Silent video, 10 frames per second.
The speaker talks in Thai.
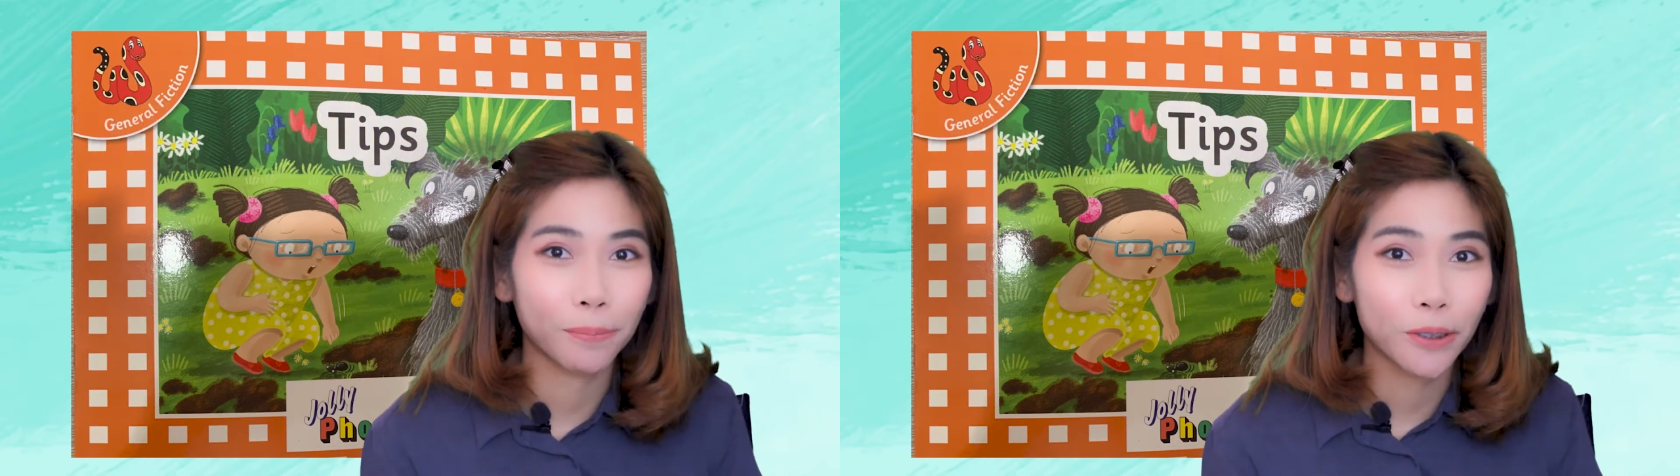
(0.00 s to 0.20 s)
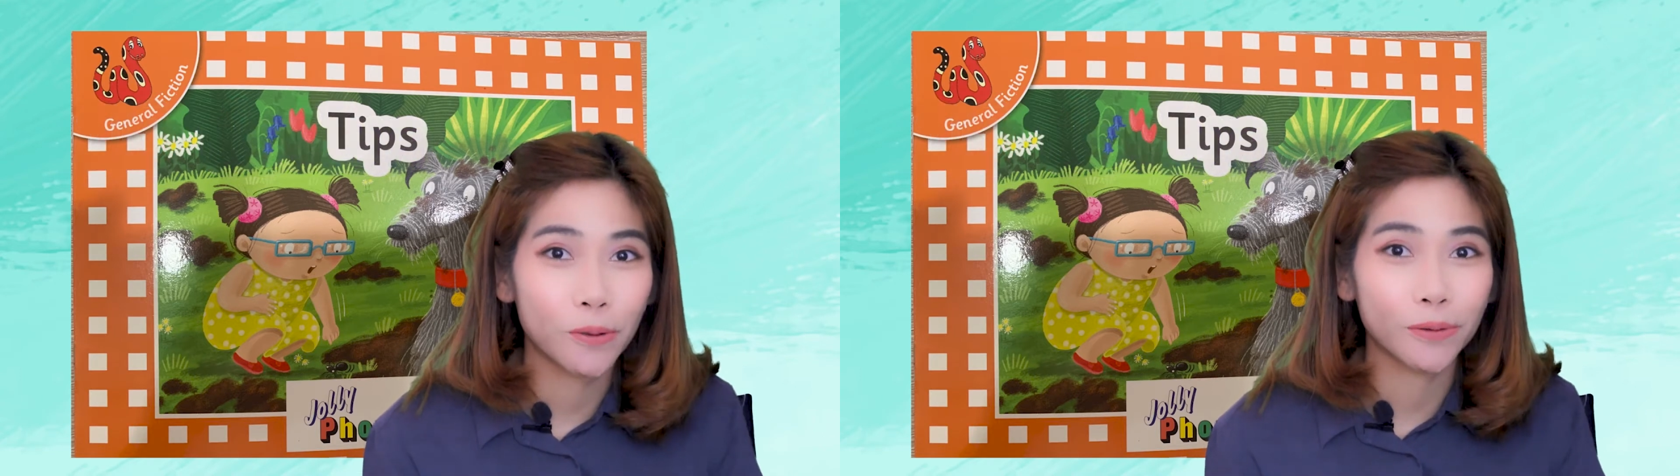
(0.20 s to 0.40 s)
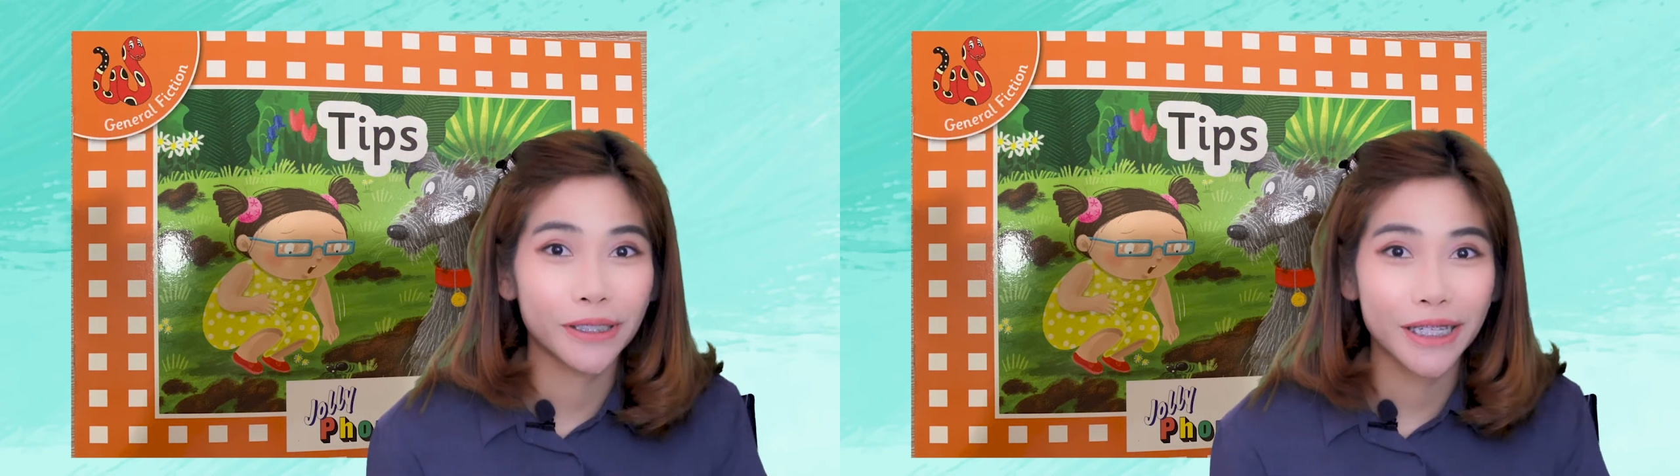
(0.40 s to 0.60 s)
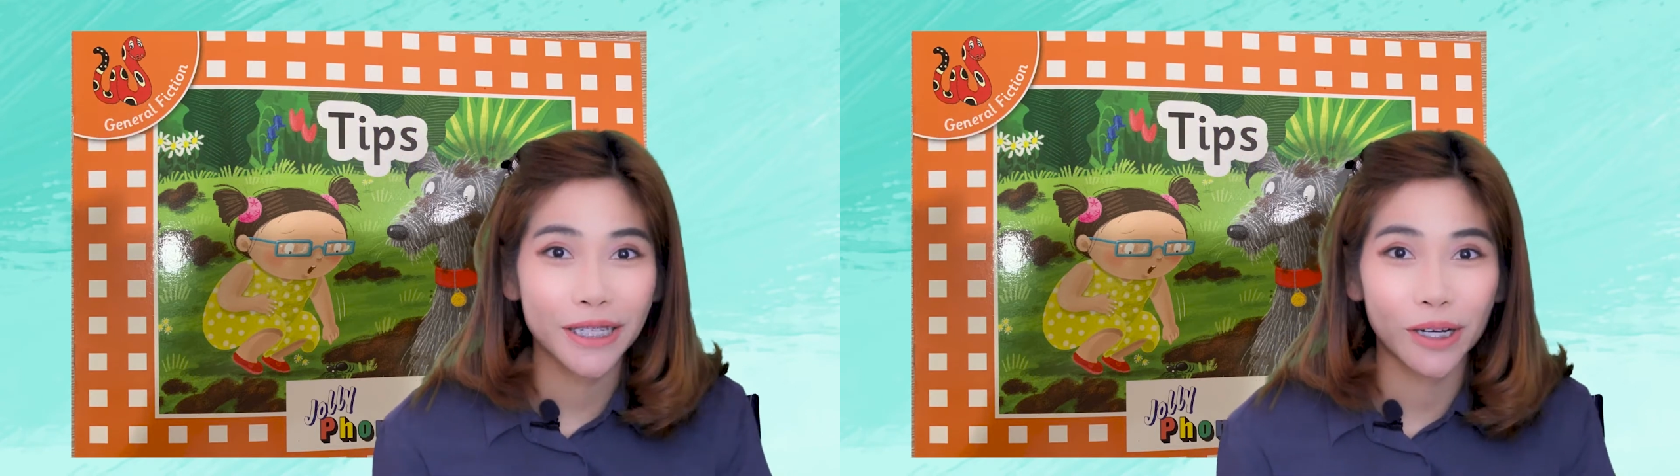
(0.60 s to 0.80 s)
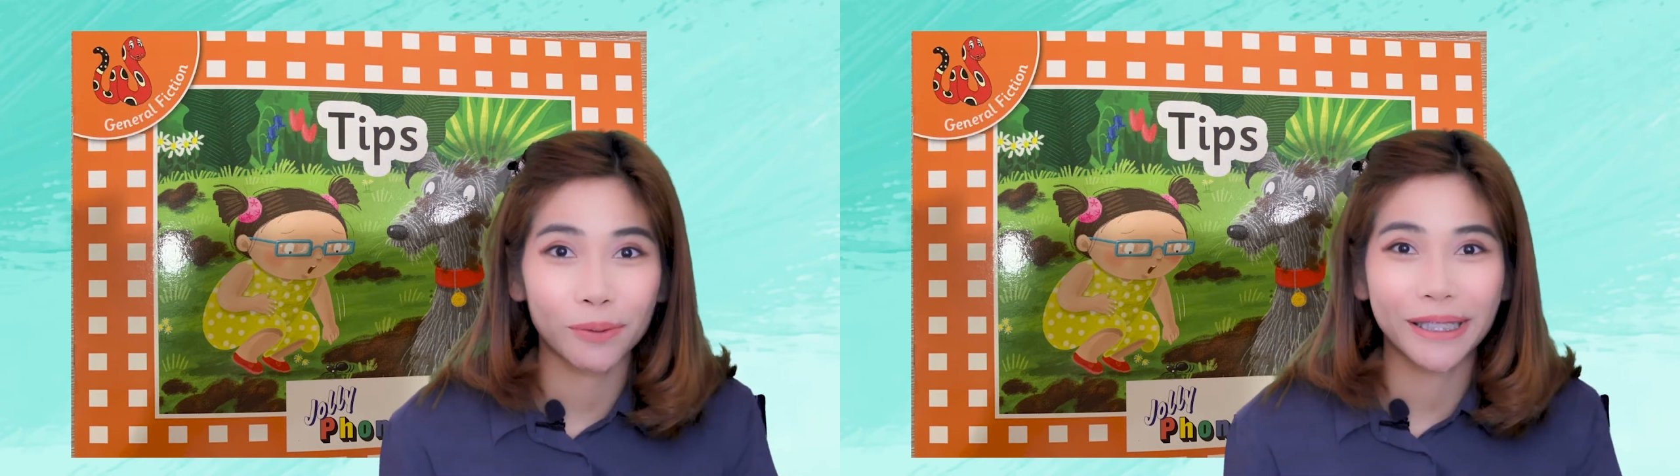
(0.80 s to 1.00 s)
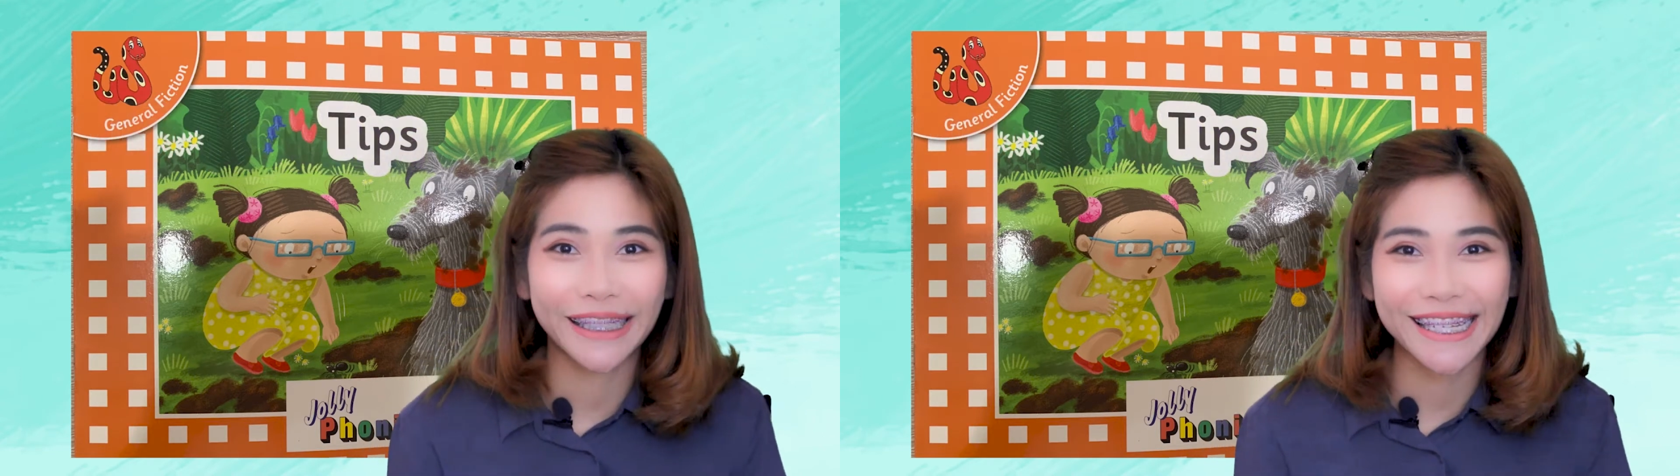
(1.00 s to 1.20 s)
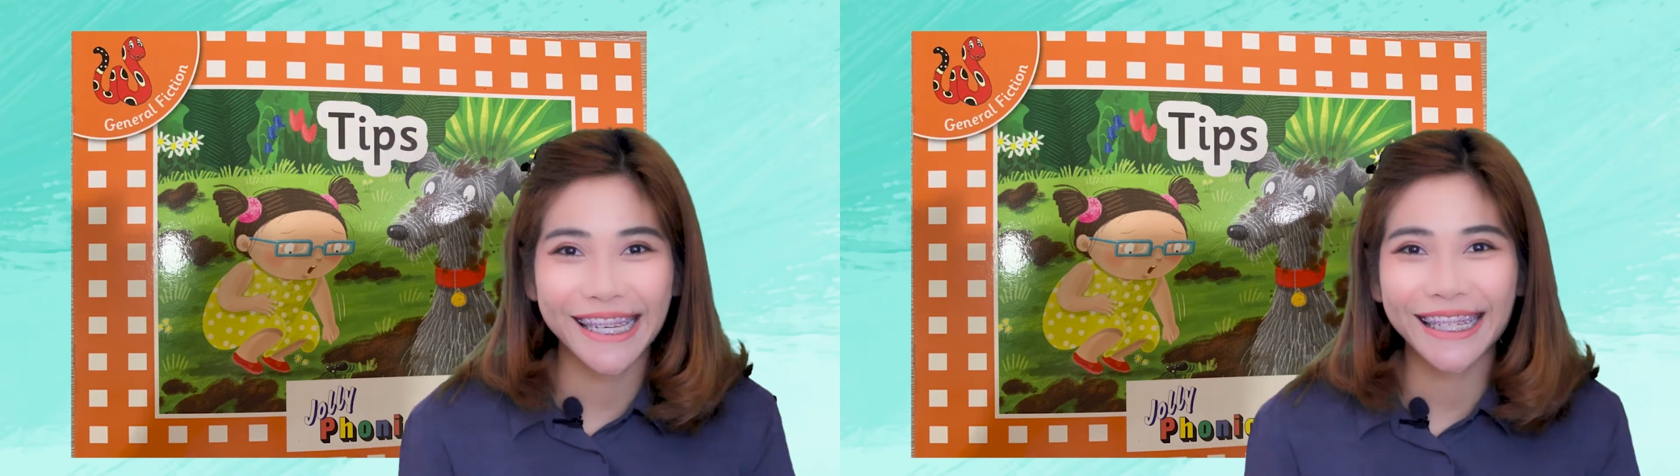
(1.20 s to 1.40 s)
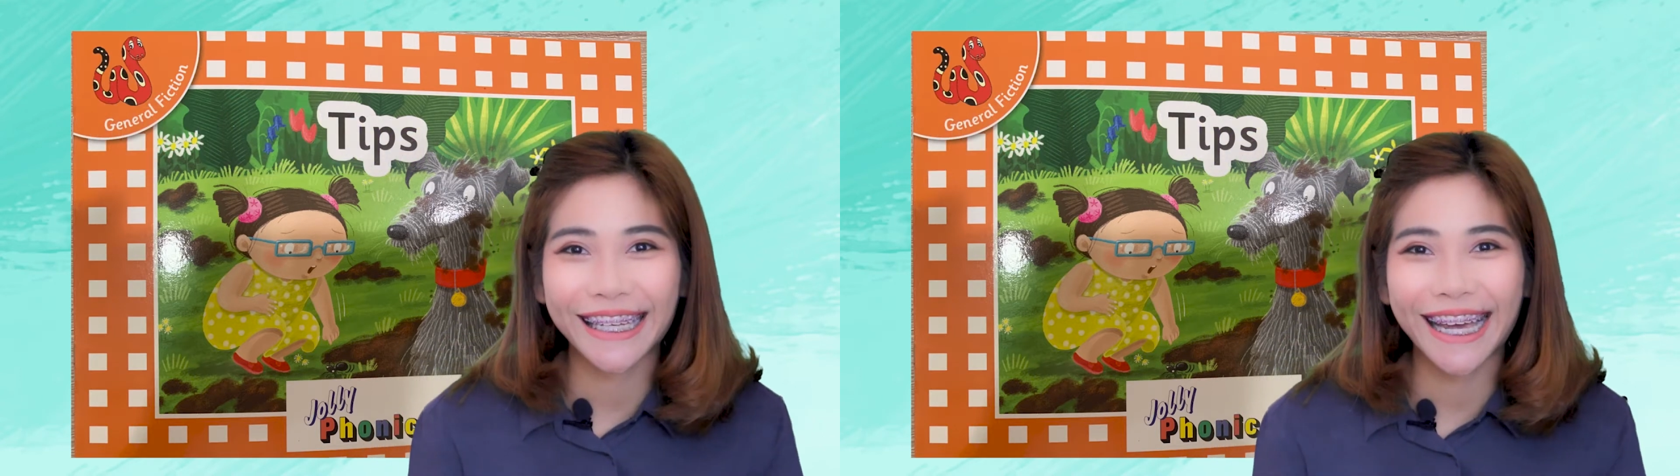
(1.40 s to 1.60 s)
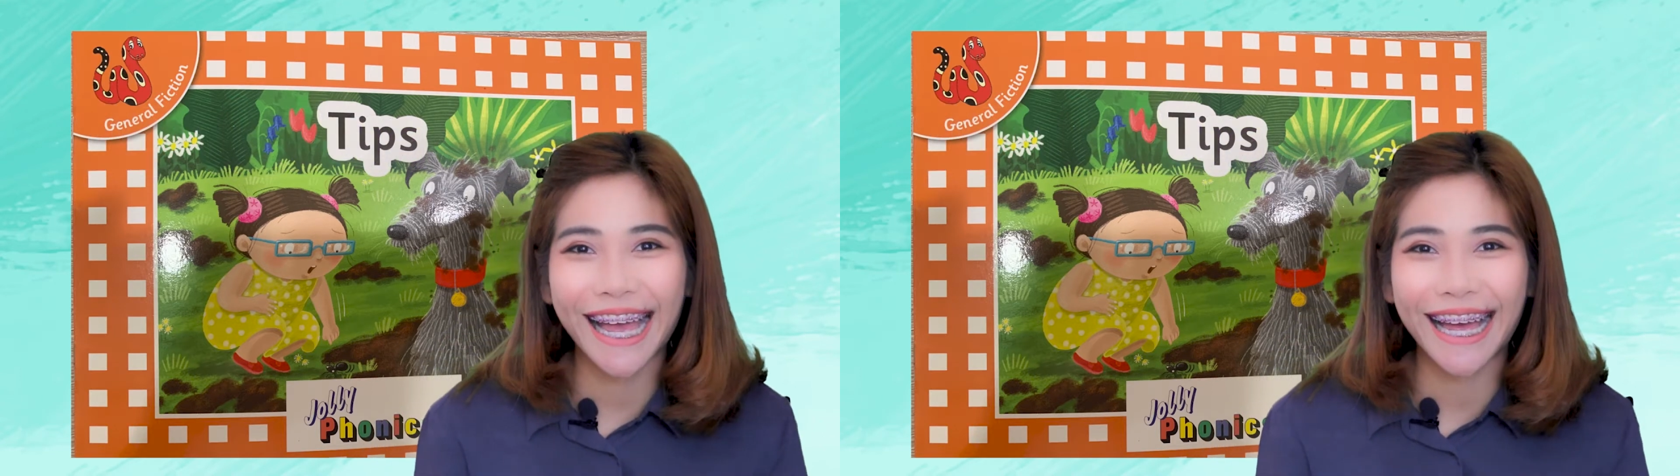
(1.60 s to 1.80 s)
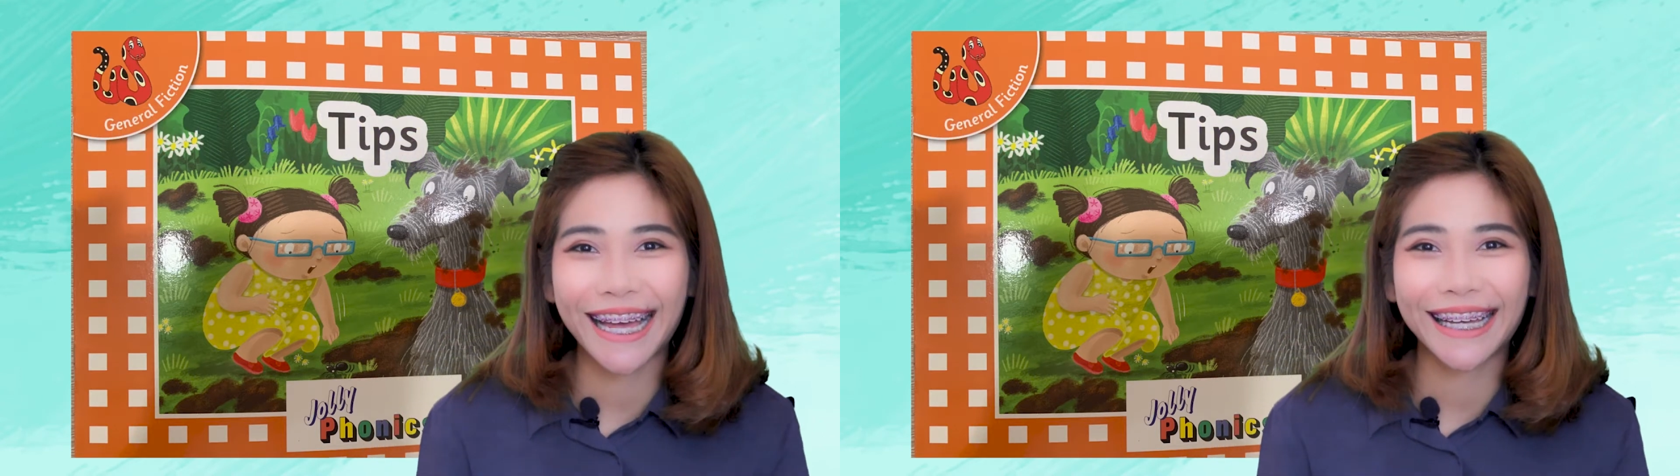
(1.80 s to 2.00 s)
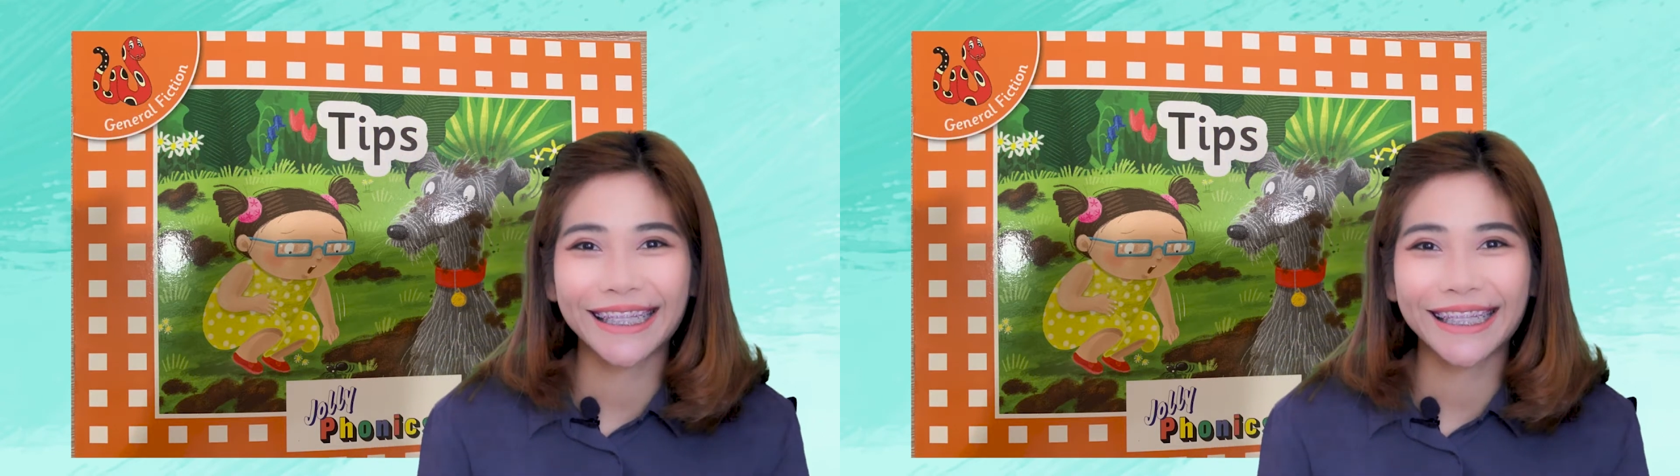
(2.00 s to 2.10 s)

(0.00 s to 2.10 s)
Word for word: ประโยคที่จะสอบดิกเทชันกันนะคะ